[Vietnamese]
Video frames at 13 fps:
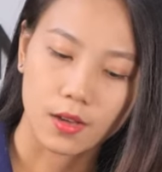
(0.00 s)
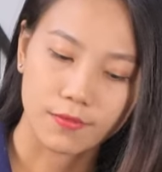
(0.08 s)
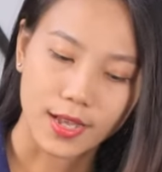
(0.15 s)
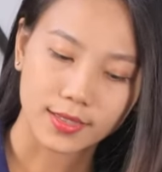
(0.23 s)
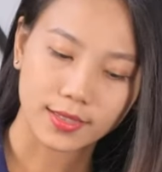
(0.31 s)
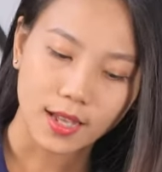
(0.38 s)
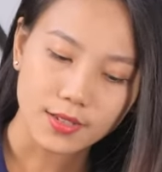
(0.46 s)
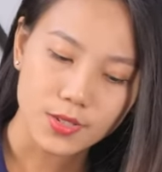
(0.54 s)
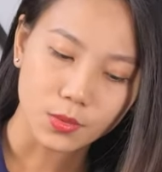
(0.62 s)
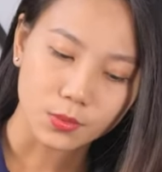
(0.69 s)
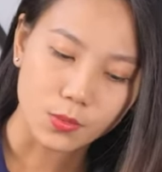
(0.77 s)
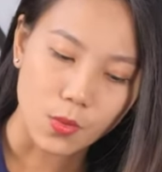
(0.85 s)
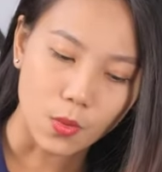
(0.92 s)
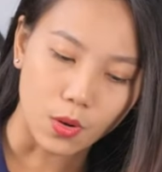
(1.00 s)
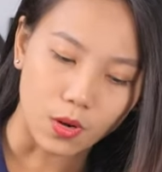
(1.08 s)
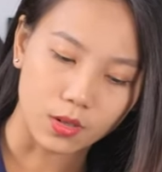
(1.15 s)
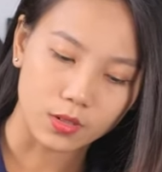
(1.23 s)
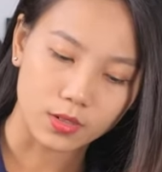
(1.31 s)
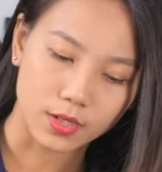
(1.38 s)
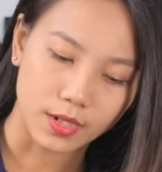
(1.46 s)
uh, Và tác dụng
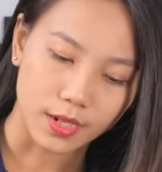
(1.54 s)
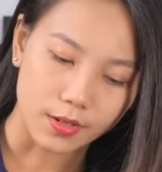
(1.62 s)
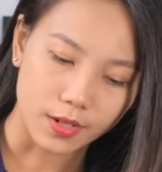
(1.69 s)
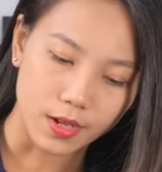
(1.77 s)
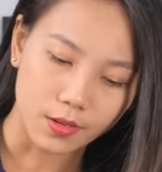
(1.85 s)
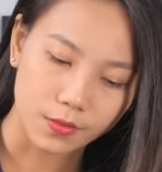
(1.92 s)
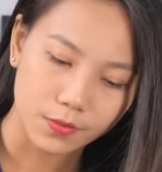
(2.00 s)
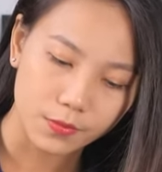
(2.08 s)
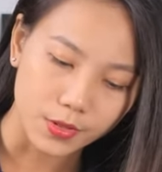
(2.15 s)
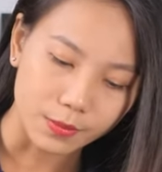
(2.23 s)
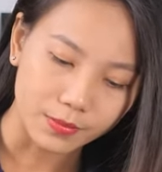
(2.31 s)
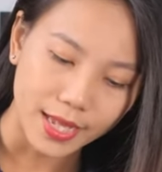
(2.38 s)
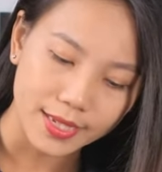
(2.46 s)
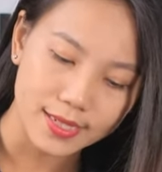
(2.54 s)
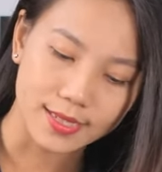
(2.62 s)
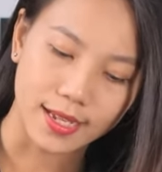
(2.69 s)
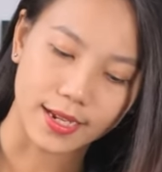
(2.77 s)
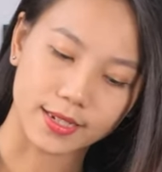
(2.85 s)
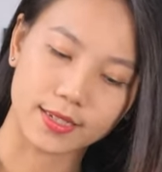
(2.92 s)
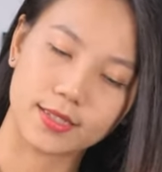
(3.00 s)
của cái uh, phím test
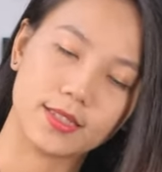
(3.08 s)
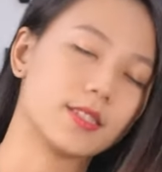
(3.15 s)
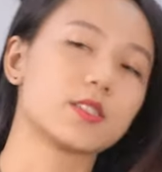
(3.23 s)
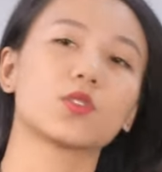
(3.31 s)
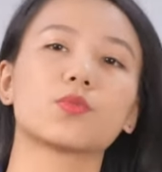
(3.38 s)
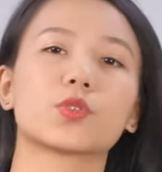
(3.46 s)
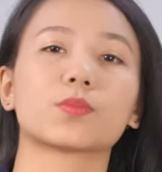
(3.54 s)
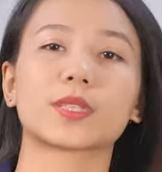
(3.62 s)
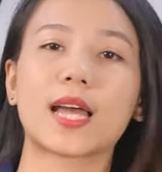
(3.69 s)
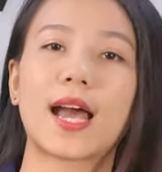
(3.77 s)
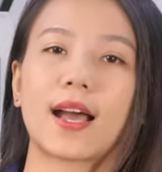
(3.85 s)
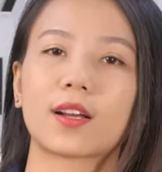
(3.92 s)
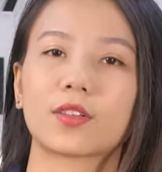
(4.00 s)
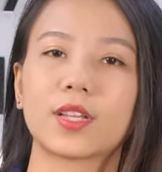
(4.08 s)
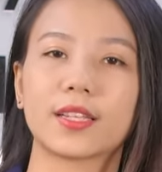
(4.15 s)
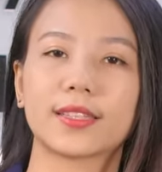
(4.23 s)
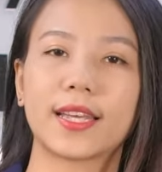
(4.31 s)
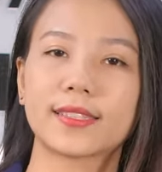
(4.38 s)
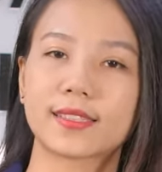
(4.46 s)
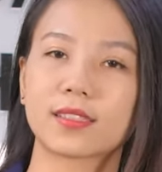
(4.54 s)
này thì giúp chúng ta có
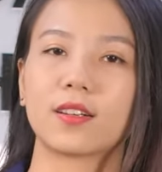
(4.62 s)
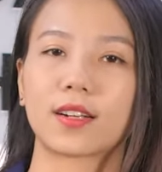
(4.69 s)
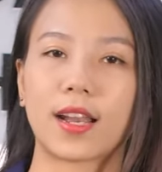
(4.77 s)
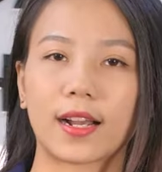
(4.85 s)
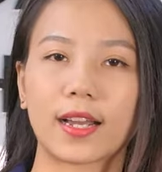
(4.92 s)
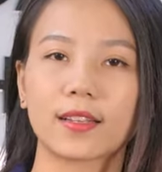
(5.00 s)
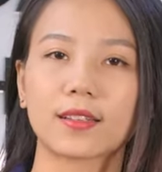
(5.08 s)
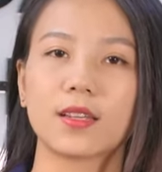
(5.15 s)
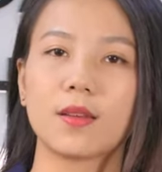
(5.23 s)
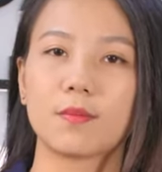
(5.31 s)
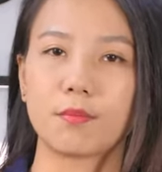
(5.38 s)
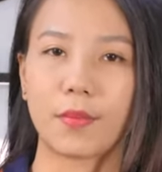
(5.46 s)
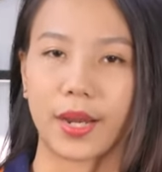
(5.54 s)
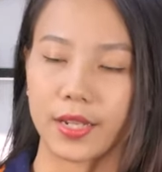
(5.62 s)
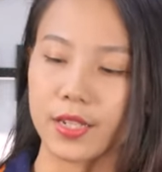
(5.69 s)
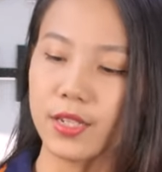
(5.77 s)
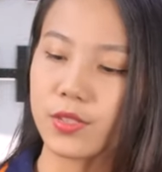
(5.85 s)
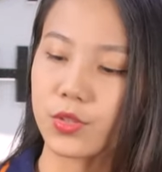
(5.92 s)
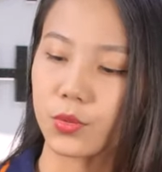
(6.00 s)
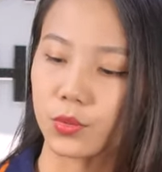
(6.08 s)
thể test được là các
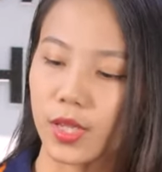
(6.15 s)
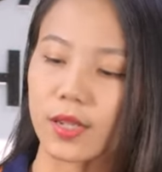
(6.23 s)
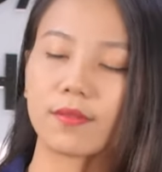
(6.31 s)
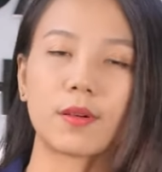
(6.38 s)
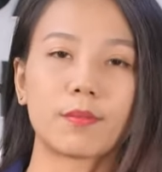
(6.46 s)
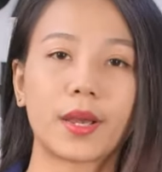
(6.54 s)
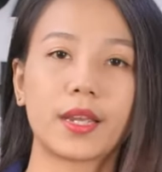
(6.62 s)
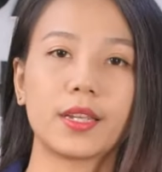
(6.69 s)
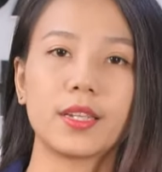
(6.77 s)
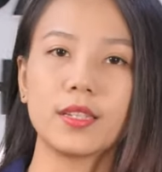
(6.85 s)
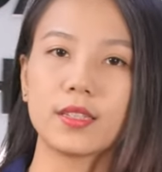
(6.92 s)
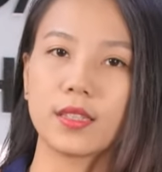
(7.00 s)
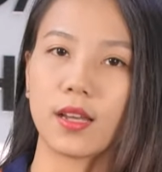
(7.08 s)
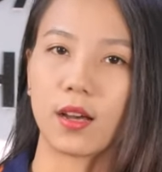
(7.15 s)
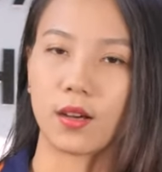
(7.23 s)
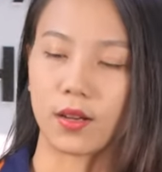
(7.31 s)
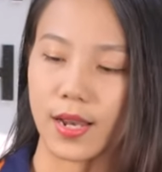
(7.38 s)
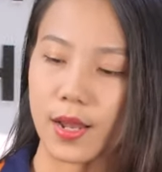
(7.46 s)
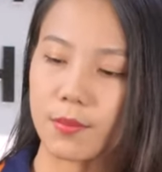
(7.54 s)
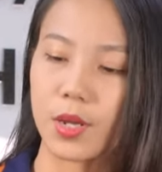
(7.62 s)
máy chủ tịch và máy uh,
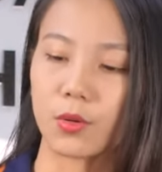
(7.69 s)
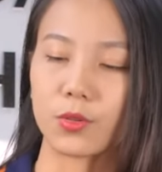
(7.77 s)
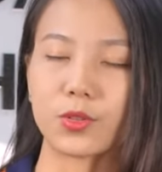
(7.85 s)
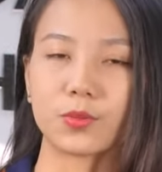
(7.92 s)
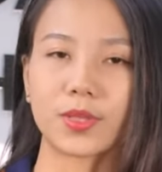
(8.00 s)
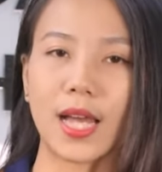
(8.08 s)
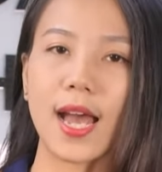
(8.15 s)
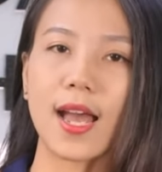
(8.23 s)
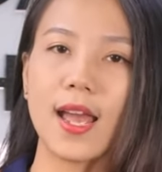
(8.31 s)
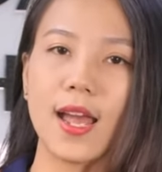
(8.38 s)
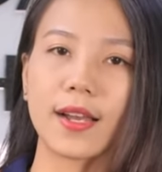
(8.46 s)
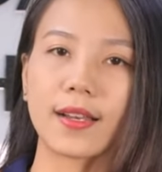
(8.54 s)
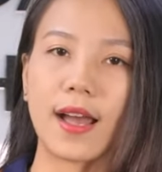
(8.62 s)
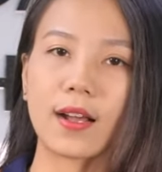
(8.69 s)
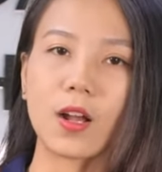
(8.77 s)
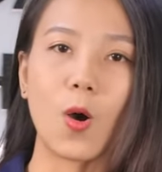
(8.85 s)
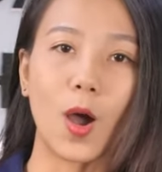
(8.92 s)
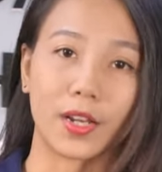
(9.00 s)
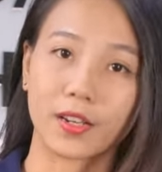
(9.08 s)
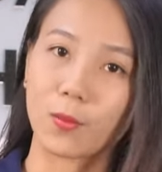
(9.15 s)
đại biểu của chúng ta đang
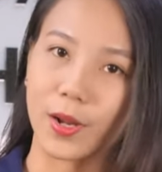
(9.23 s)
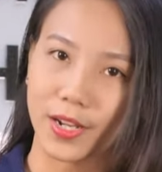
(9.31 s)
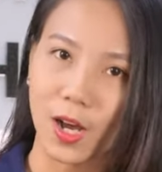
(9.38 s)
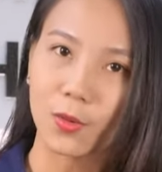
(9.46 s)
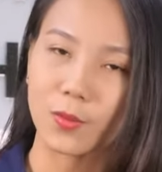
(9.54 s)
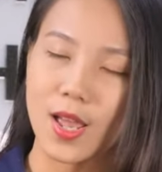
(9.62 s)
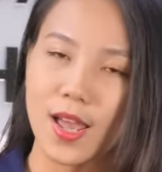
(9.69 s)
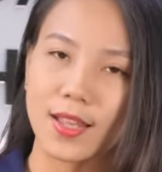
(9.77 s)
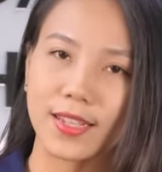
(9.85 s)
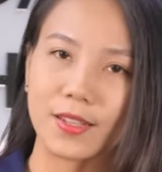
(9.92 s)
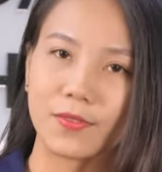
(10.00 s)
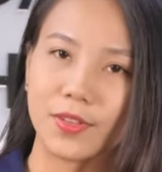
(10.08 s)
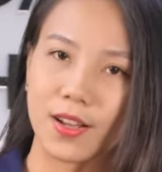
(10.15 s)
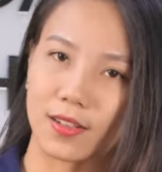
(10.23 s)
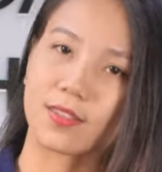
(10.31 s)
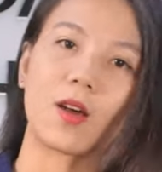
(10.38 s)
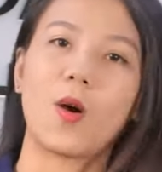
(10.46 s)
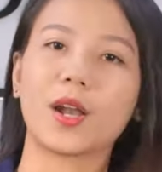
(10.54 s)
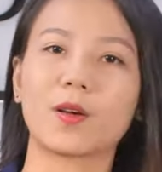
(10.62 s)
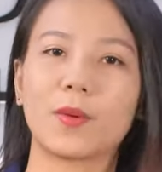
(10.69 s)
có hoạt động hay không. Thì việc
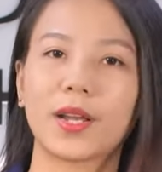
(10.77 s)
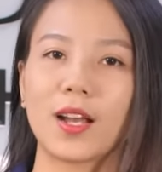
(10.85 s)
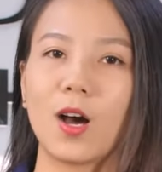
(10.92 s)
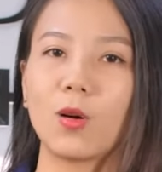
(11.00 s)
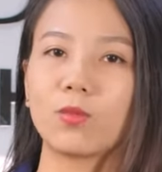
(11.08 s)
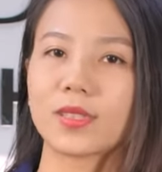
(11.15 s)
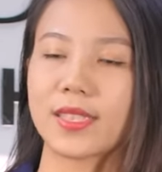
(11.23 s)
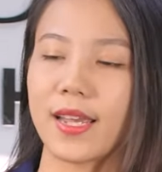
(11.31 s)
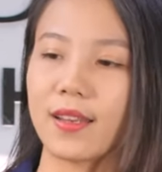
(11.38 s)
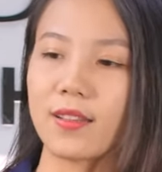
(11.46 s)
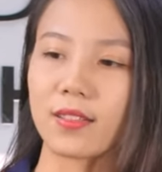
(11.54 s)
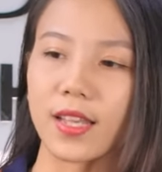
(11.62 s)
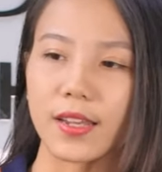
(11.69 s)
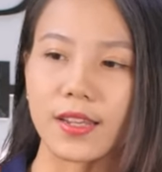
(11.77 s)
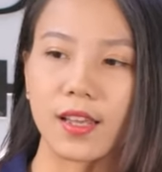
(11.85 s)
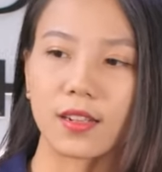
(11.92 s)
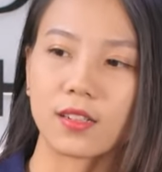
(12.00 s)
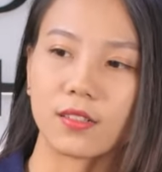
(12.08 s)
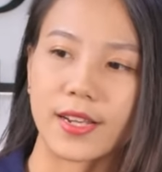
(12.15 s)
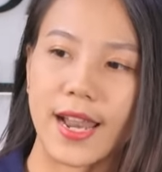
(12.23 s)
nó hoạt động hay không sẽ được thể
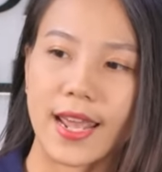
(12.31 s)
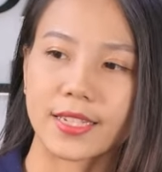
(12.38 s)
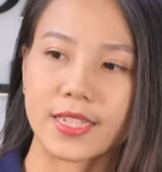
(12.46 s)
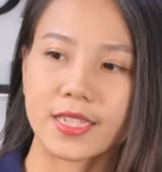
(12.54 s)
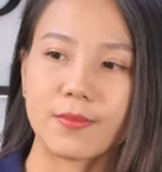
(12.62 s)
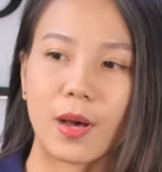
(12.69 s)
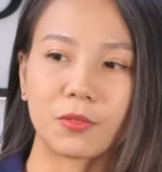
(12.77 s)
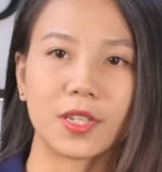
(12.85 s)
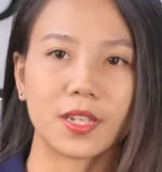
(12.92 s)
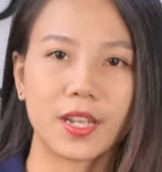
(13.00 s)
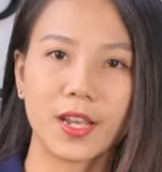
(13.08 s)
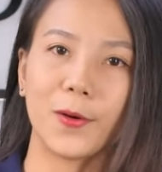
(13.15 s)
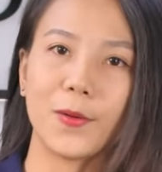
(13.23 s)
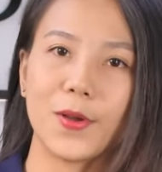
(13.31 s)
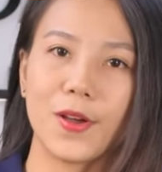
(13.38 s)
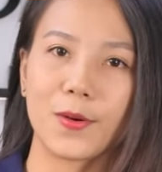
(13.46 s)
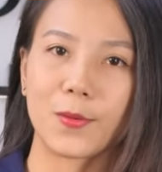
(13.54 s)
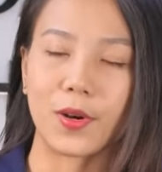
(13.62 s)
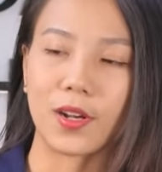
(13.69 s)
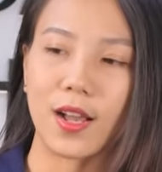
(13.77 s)
hiện ở đèn chỉ báo tín hiệu
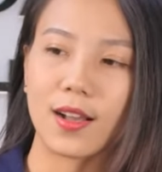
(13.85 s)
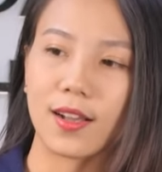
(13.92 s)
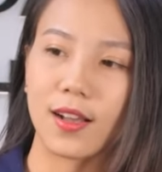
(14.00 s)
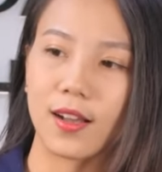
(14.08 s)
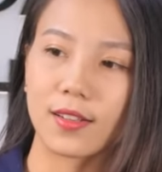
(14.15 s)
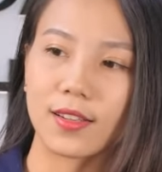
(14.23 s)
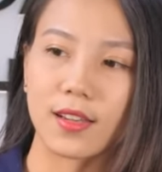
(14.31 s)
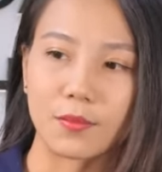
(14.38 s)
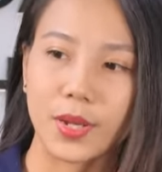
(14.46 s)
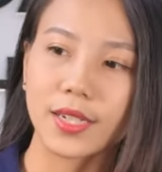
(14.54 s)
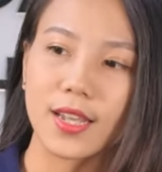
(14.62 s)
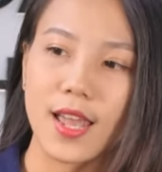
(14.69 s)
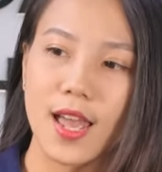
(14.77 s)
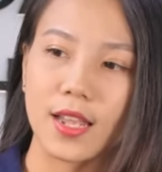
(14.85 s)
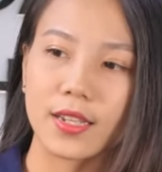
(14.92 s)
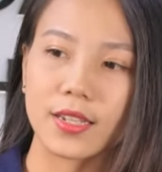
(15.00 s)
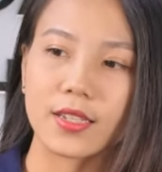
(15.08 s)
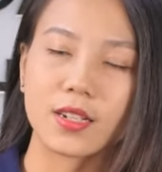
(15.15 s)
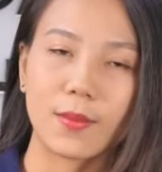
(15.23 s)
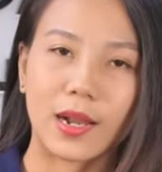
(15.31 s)
của các uh, cần mic.
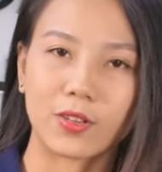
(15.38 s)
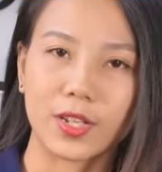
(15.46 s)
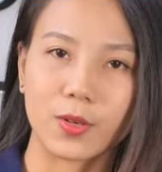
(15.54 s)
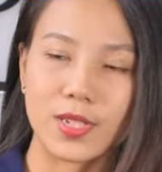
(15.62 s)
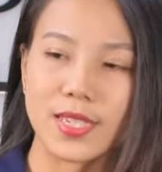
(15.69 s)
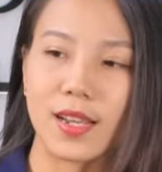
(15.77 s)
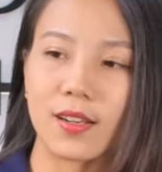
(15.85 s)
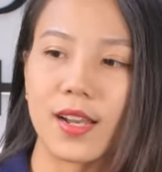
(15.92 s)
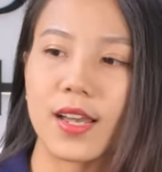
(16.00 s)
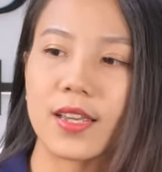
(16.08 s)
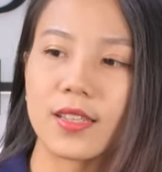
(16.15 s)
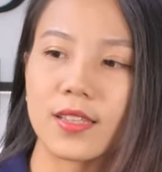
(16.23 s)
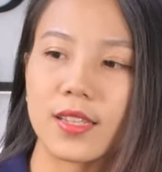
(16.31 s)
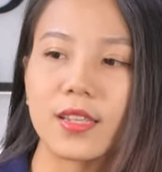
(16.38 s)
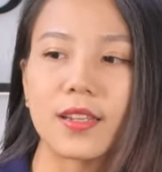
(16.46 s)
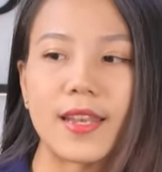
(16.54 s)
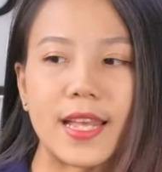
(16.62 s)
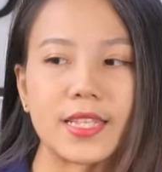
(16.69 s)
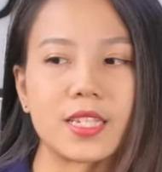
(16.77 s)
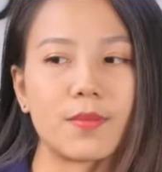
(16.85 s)
Thì như các bạn có thể quan sát ở đây thì
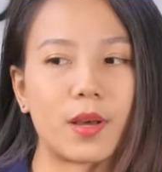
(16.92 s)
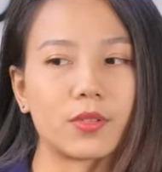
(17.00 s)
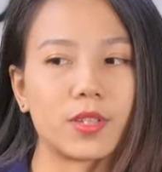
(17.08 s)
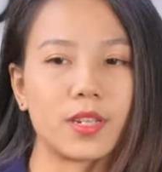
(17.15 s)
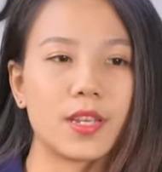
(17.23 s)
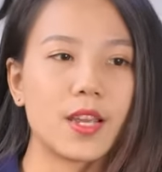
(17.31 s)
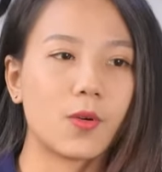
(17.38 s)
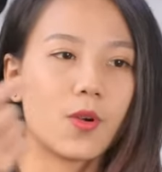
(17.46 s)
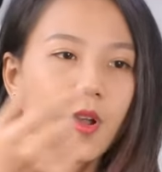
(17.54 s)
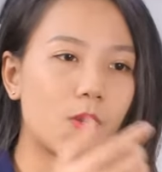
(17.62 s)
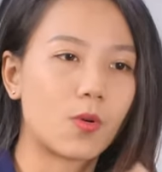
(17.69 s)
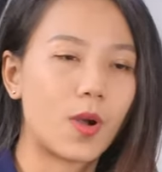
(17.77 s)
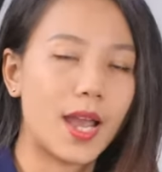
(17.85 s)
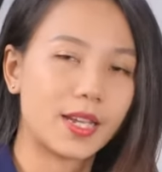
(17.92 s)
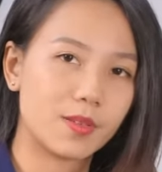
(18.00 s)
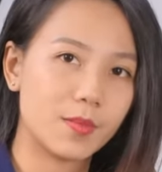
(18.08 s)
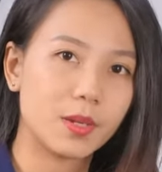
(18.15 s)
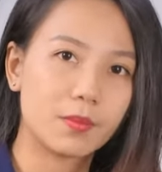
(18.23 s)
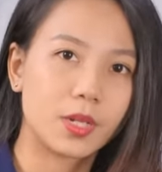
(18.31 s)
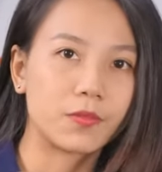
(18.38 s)
đèn chỉ báo tín hiệu của hai
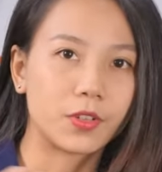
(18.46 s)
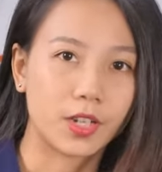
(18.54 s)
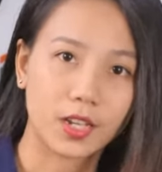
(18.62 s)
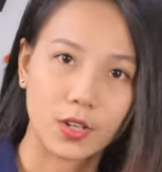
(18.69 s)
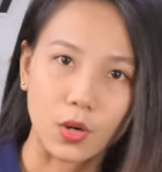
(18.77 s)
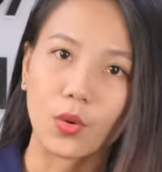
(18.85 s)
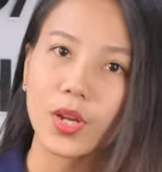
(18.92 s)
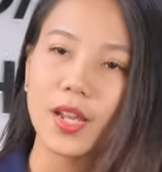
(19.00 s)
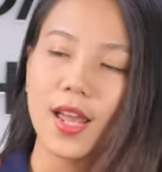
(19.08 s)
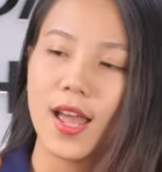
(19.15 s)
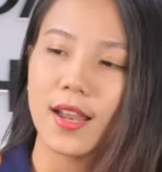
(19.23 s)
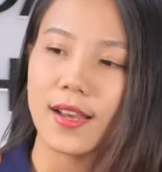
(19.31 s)
cái mic mình vừa kết nối